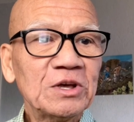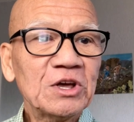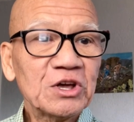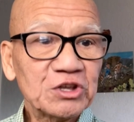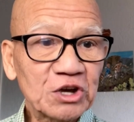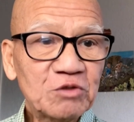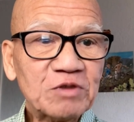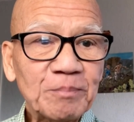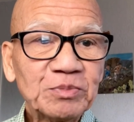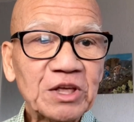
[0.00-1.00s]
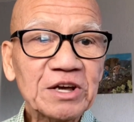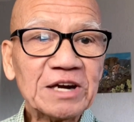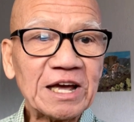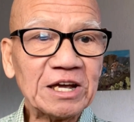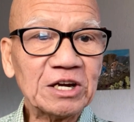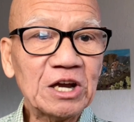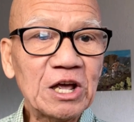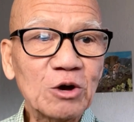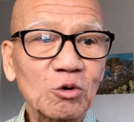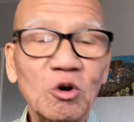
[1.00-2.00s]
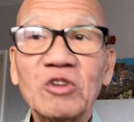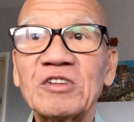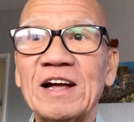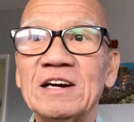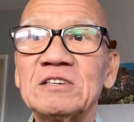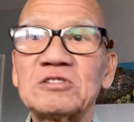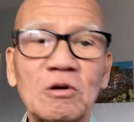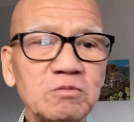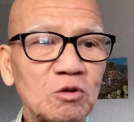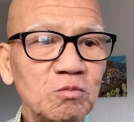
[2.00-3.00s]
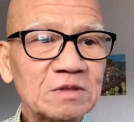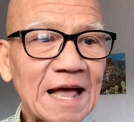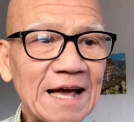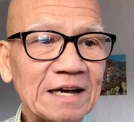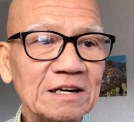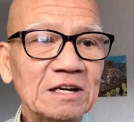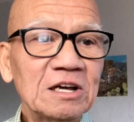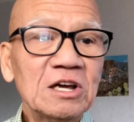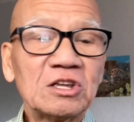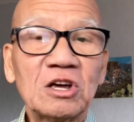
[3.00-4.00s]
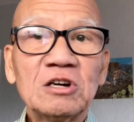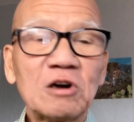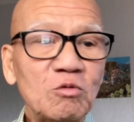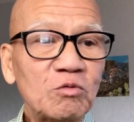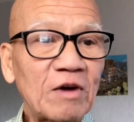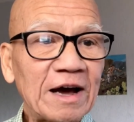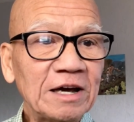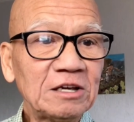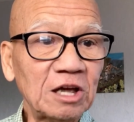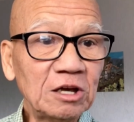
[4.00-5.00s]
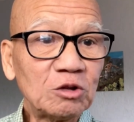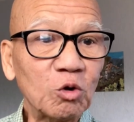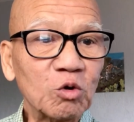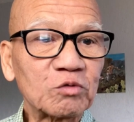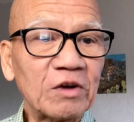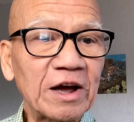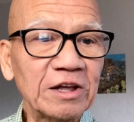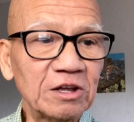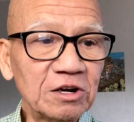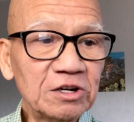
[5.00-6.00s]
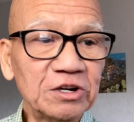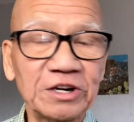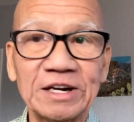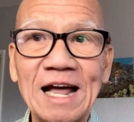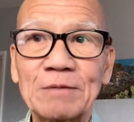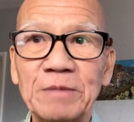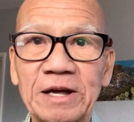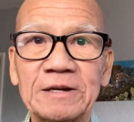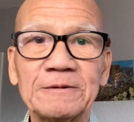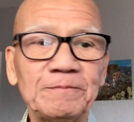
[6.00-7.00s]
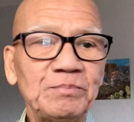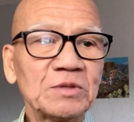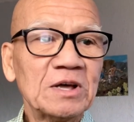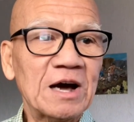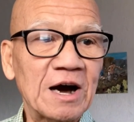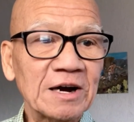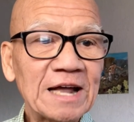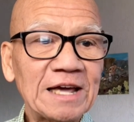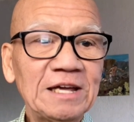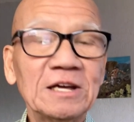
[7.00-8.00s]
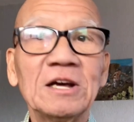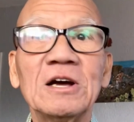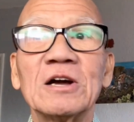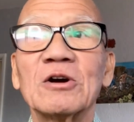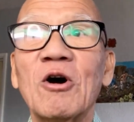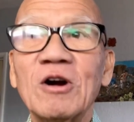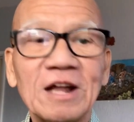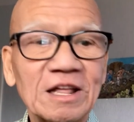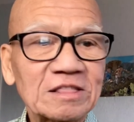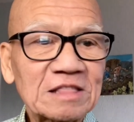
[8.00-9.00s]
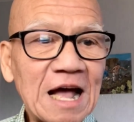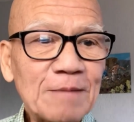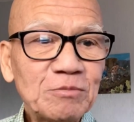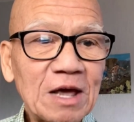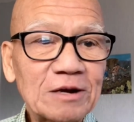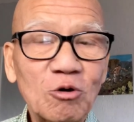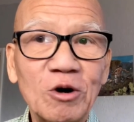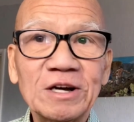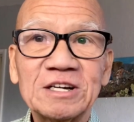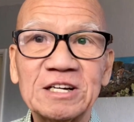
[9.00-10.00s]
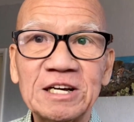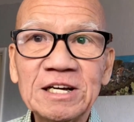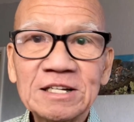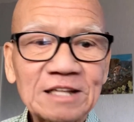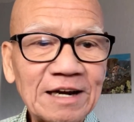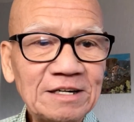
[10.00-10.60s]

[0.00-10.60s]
những phẩm tiên này đều có sẵn trong chúng ta chứ không phải chỉ thuộc về những người đặc biệt ở đây đó là tám giai đoạn kiến tánh